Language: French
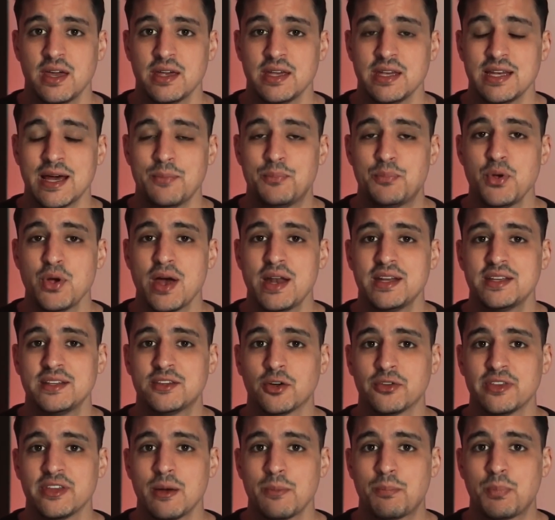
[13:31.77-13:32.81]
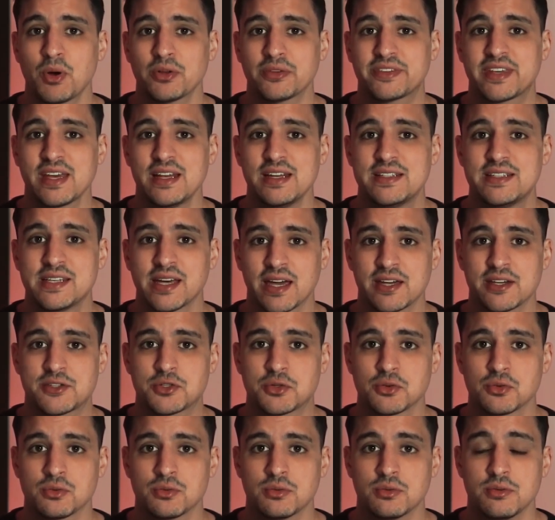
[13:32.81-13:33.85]
il a pu aller dans n'importe quelle
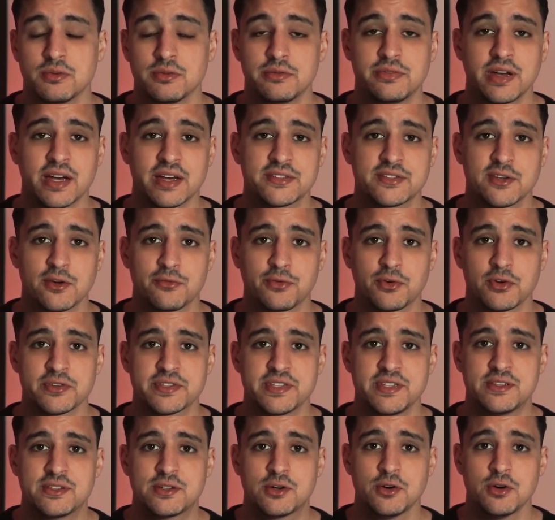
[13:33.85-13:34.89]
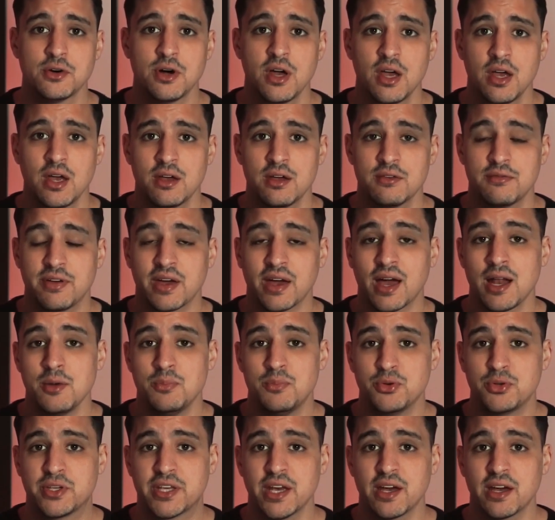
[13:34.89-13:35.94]
direction, vers San Francisco, vers
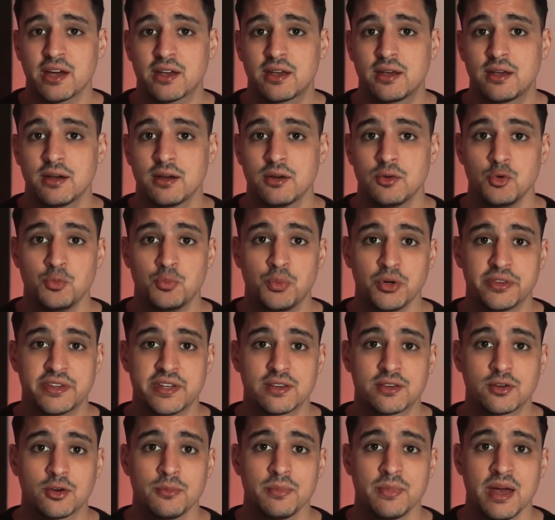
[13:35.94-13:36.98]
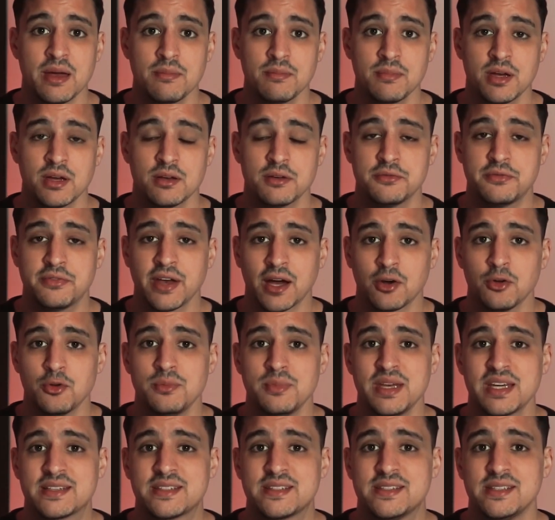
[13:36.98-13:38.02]
Albuquerque, ou peut-être même vers le
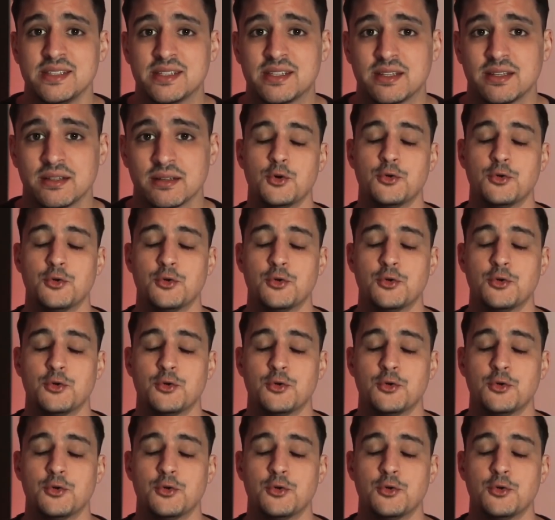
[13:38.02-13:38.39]
Mexique.